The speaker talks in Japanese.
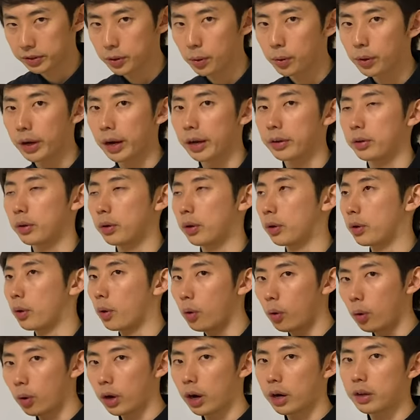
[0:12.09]
今回はその両
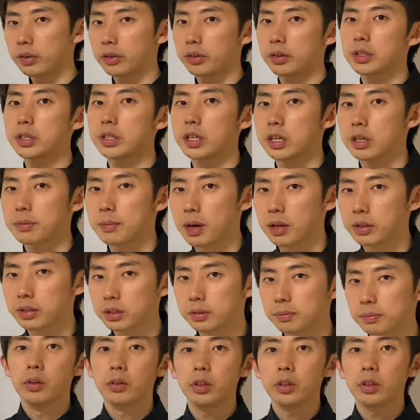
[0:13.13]
方解説していきます。